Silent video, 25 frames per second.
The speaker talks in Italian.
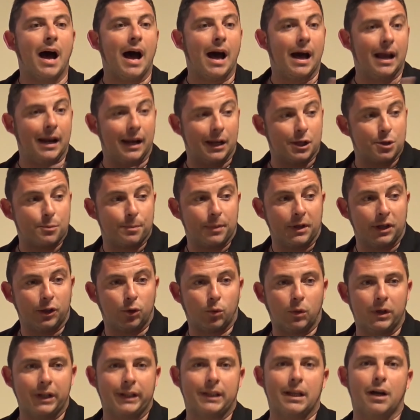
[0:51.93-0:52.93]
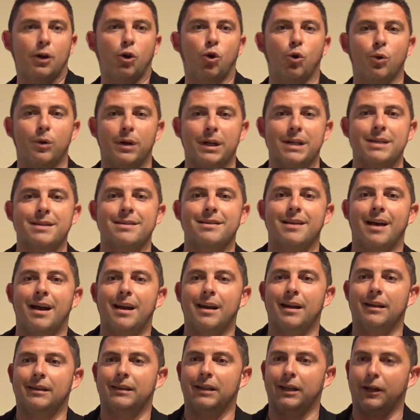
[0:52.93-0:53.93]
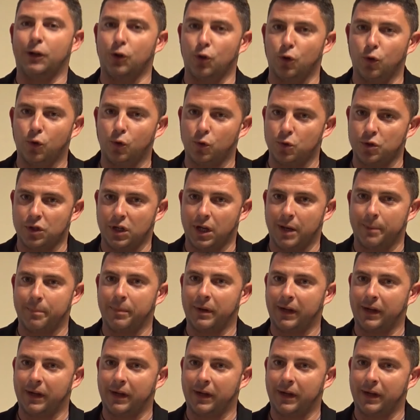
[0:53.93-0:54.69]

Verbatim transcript: alla spiritualità connessa alla tecnologia,